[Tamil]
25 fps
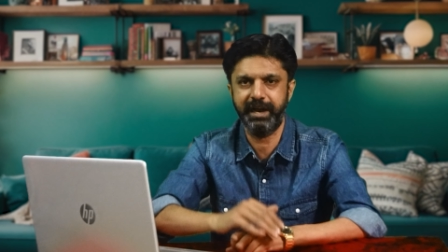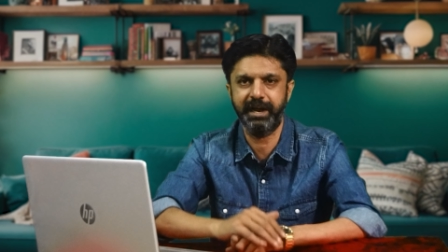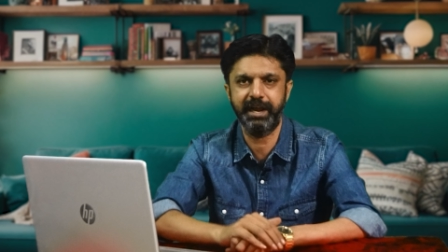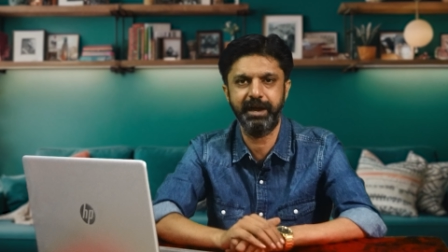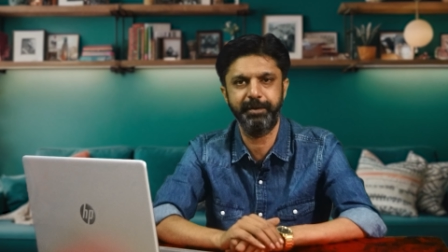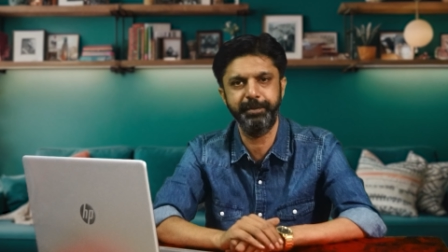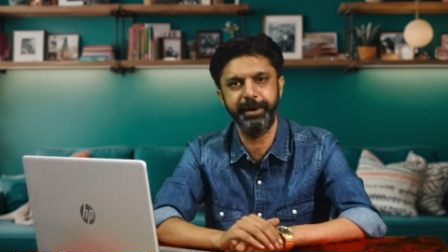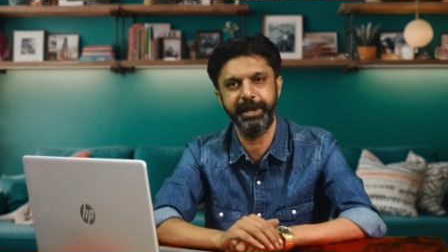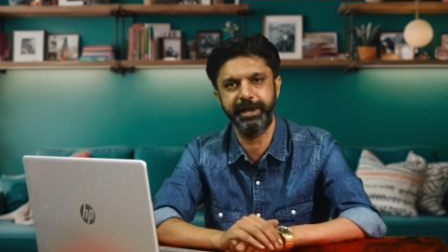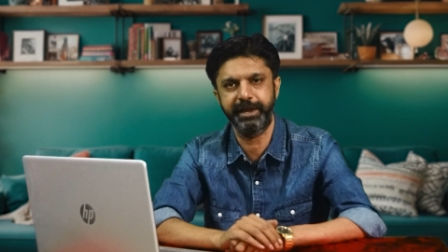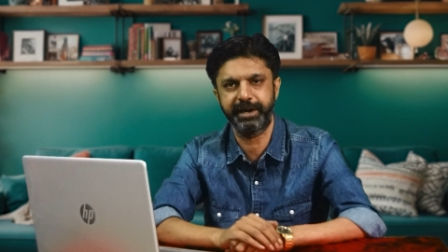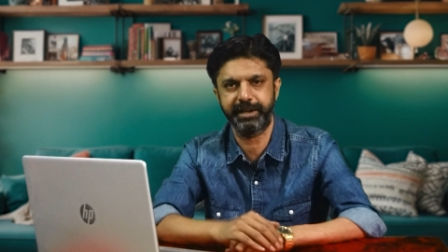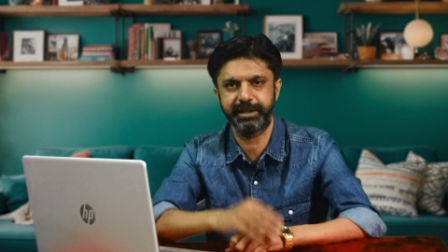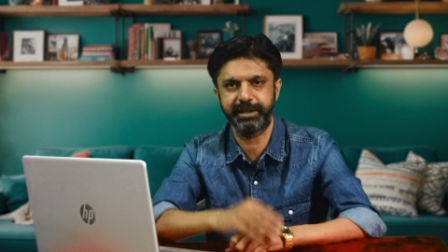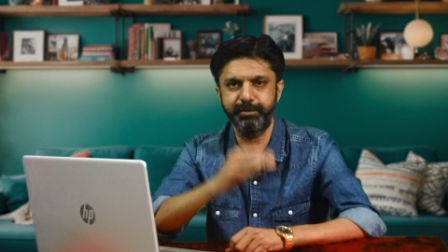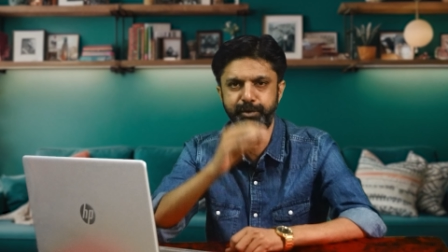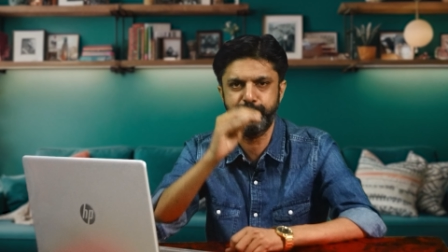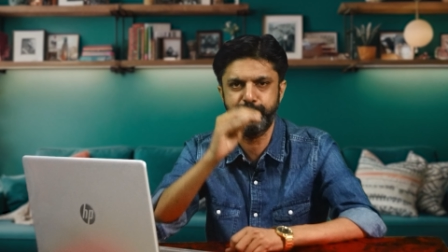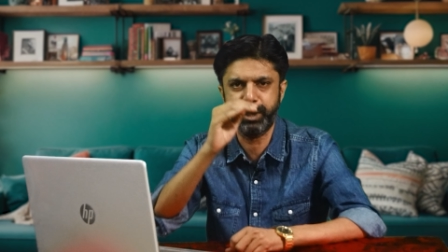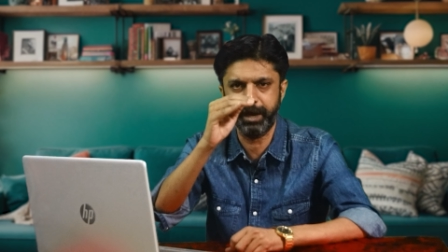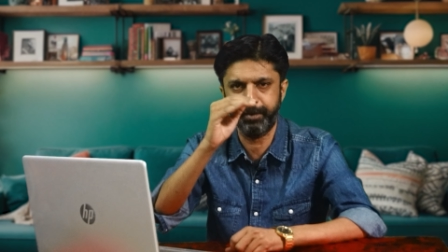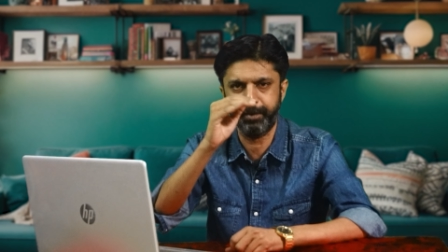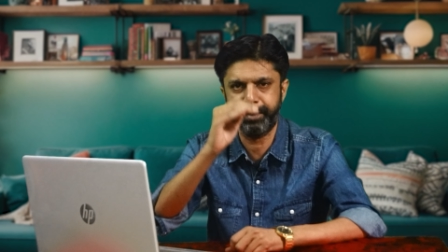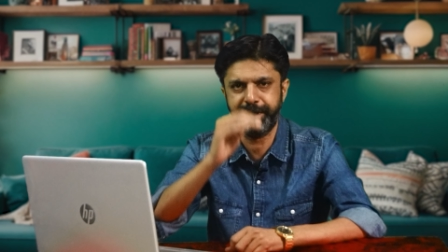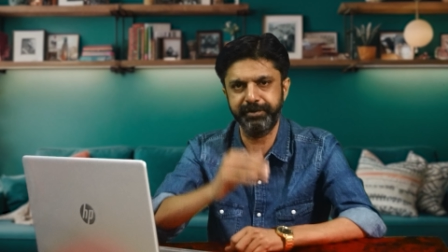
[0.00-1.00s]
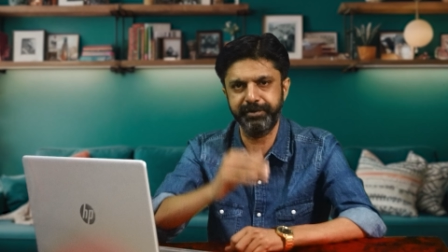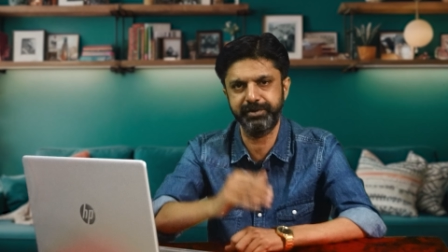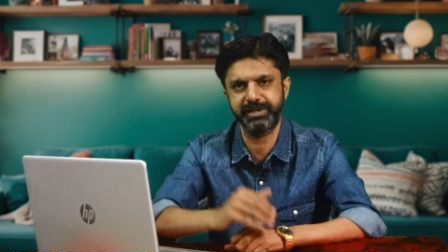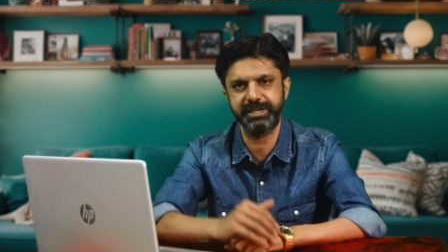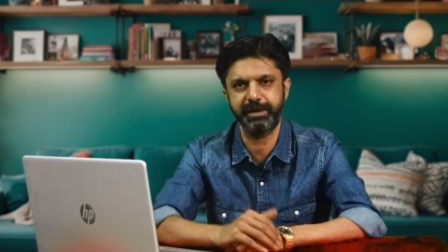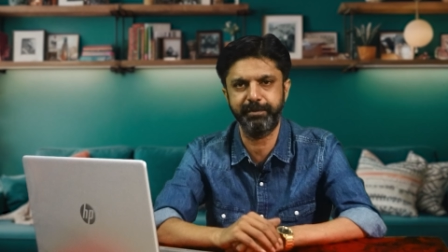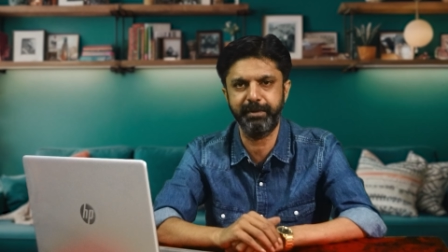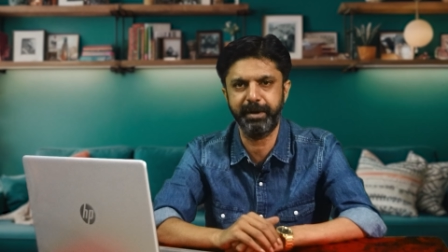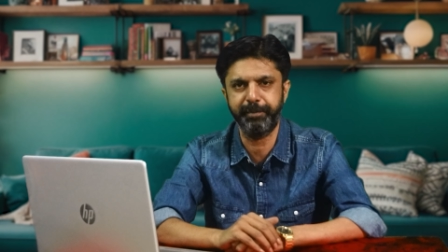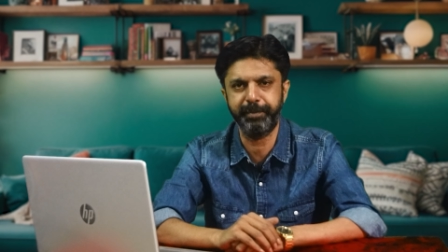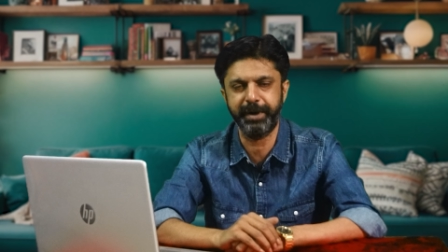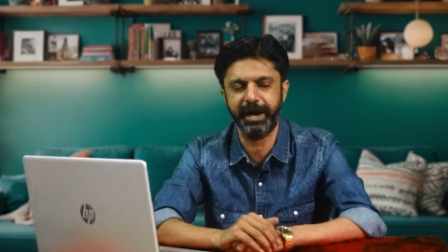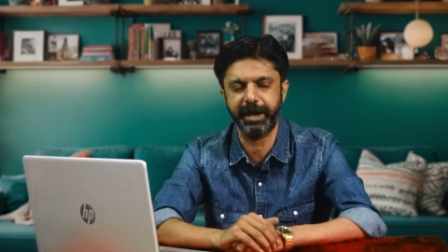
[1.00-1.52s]
இல்லை அப்படிங்கறத முக்கியமான
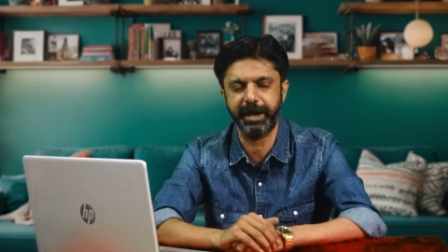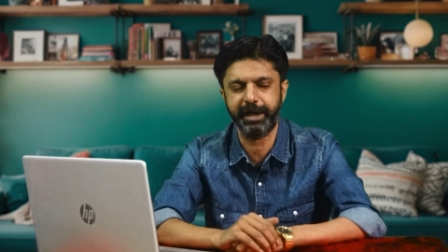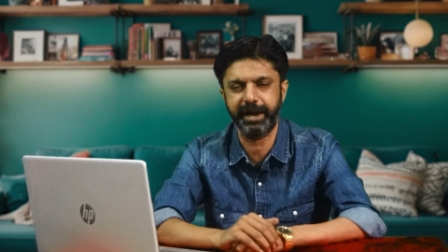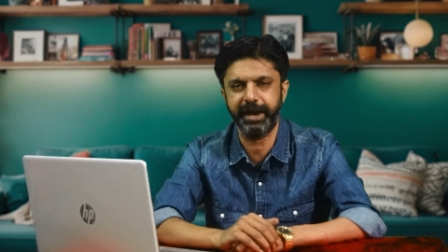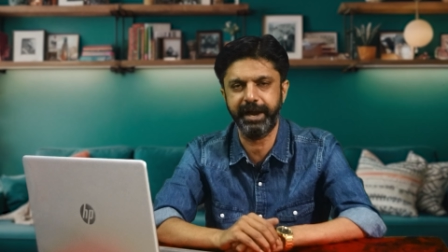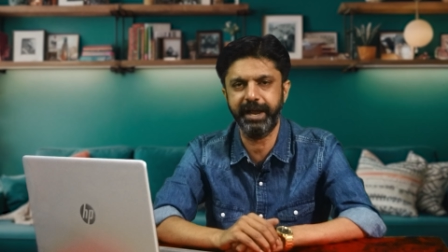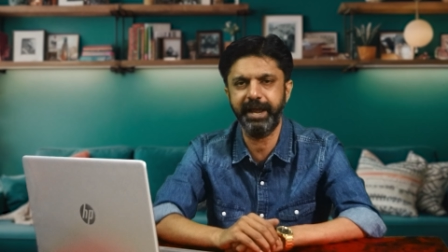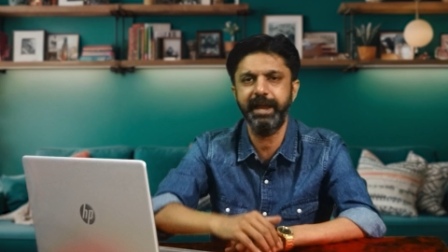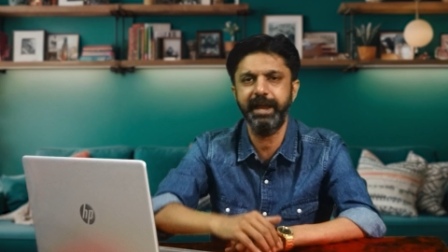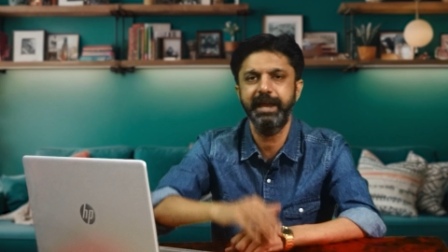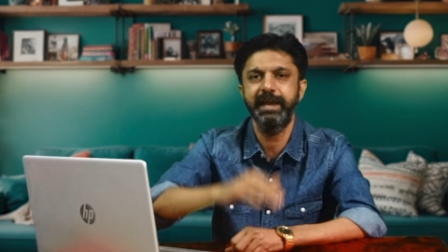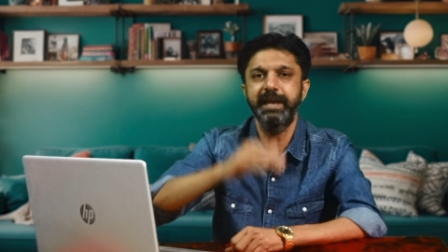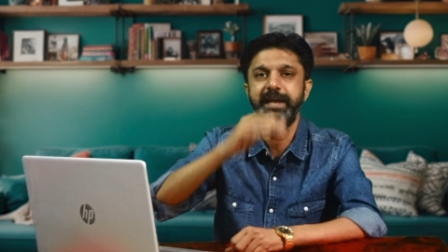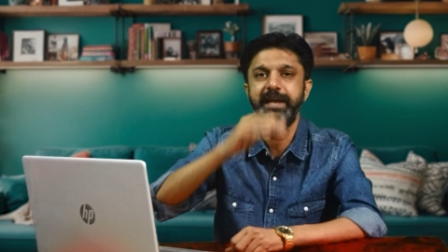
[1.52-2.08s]
விஷயமா பார்க்குறேன்